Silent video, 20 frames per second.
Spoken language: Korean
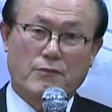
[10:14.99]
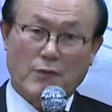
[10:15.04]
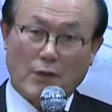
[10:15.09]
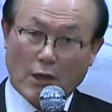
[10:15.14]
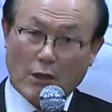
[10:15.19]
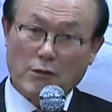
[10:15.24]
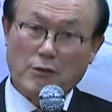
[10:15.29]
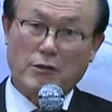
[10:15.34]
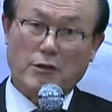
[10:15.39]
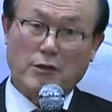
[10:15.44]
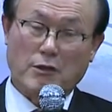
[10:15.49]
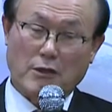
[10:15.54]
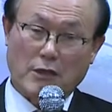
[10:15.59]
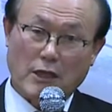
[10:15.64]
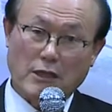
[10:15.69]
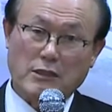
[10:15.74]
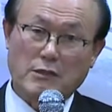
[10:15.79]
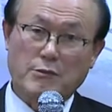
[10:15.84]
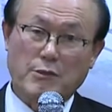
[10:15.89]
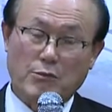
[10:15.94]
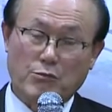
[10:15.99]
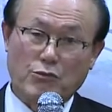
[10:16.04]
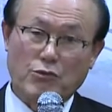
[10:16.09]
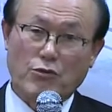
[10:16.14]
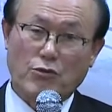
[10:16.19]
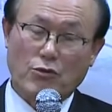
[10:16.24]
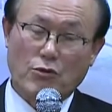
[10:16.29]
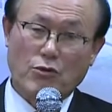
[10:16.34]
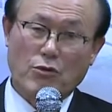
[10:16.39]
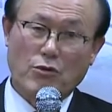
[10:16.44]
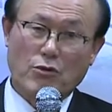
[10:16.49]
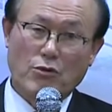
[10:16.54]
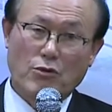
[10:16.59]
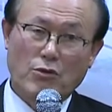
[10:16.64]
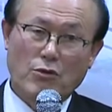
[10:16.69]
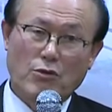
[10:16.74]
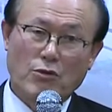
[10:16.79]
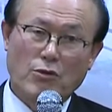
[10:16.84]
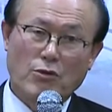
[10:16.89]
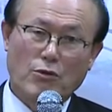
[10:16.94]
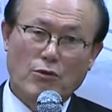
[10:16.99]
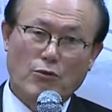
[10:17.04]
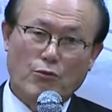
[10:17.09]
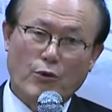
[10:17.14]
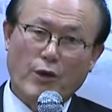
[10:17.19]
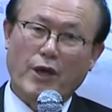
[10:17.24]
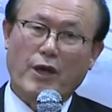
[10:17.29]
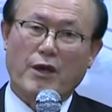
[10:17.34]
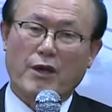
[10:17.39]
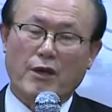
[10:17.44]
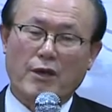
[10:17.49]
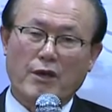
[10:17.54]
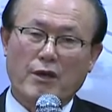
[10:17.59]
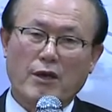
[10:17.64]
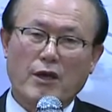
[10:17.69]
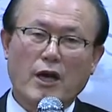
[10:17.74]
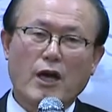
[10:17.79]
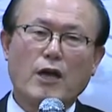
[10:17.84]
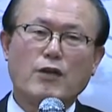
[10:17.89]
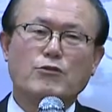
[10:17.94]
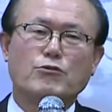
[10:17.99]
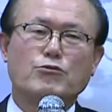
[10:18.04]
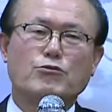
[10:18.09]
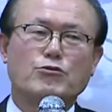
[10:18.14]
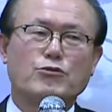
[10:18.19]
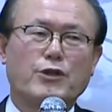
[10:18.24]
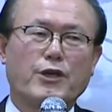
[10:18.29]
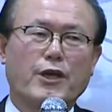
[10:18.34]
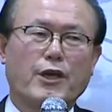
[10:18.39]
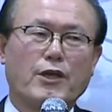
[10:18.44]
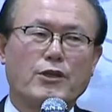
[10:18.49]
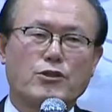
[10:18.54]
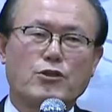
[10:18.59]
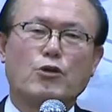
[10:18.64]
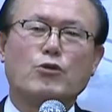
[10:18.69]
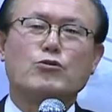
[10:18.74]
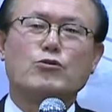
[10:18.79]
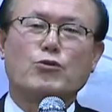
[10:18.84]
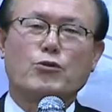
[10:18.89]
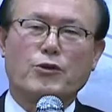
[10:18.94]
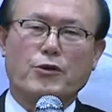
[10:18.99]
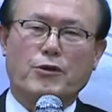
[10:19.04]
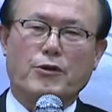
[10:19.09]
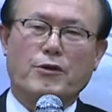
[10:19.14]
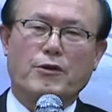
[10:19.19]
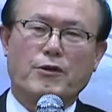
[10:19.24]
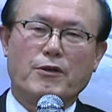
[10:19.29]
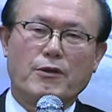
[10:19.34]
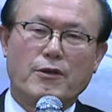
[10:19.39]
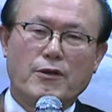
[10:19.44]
태극기를 가슴에 묶고 왜 한국의 정도령